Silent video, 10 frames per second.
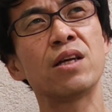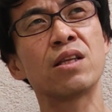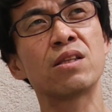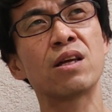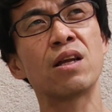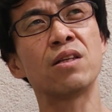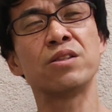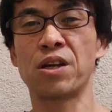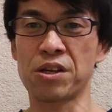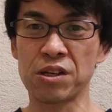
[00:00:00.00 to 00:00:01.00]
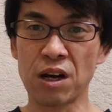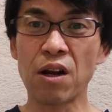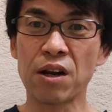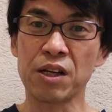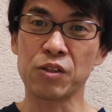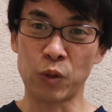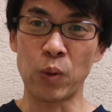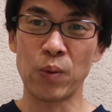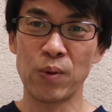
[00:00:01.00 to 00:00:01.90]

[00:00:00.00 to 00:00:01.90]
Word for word: やったら税金かからないですよ